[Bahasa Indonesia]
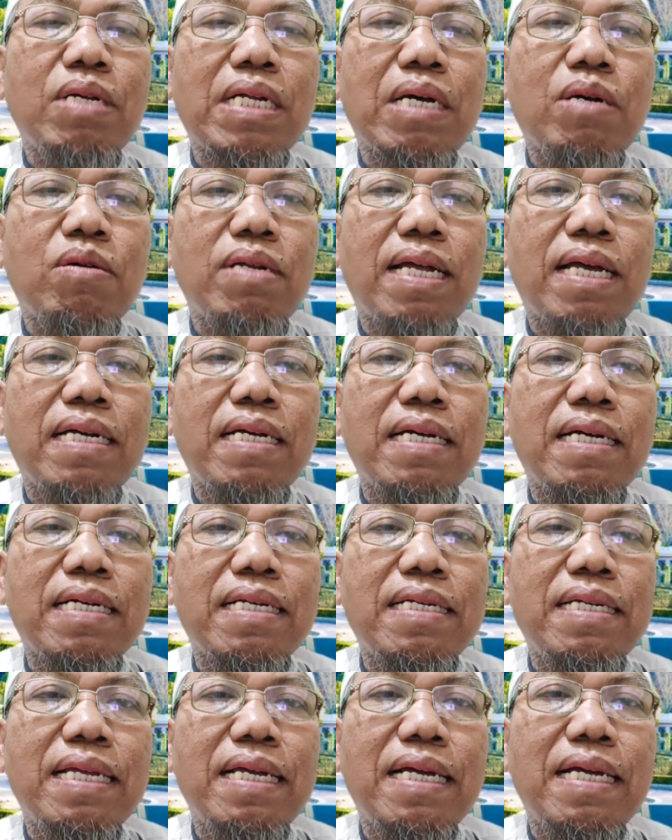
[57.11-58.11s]
orang-orang
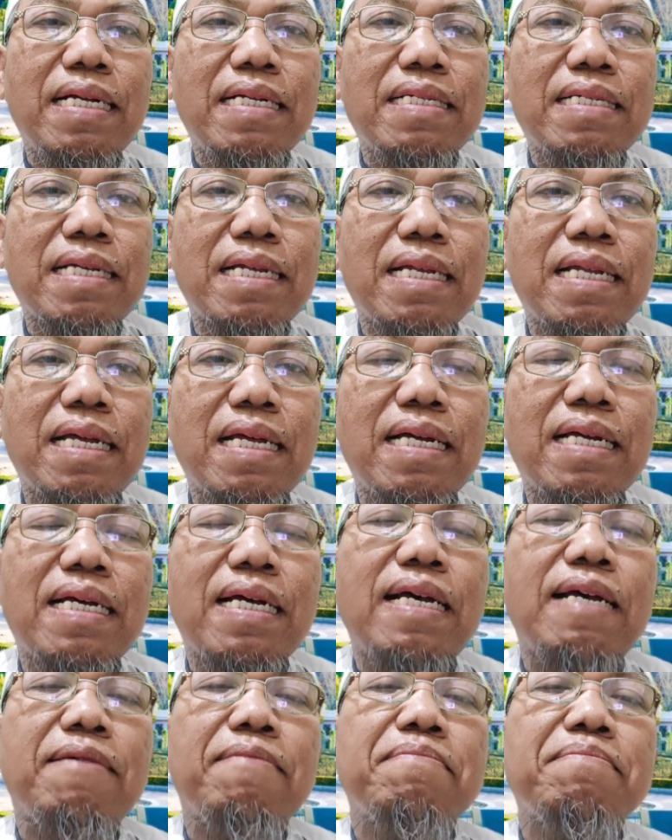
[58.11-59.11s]
yang
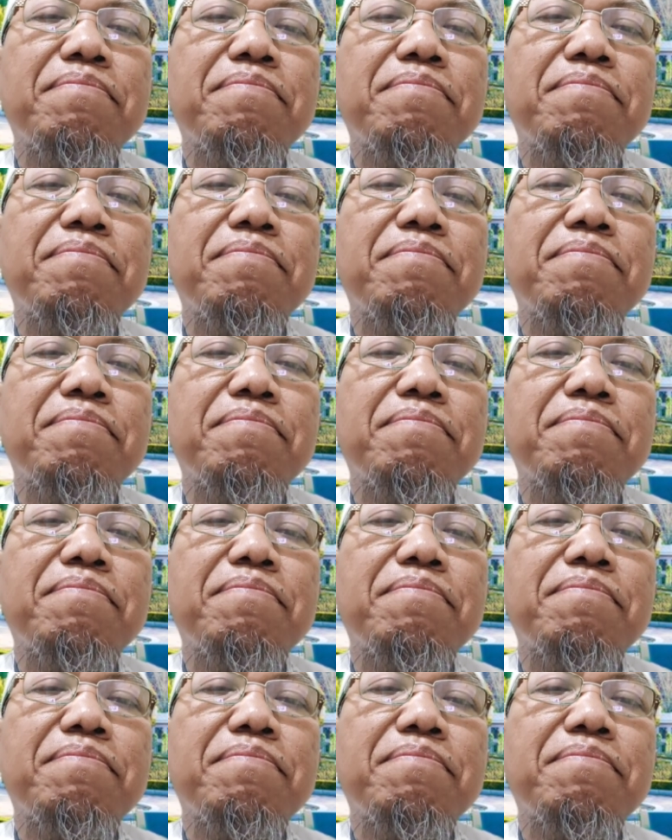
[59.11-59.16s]
celaka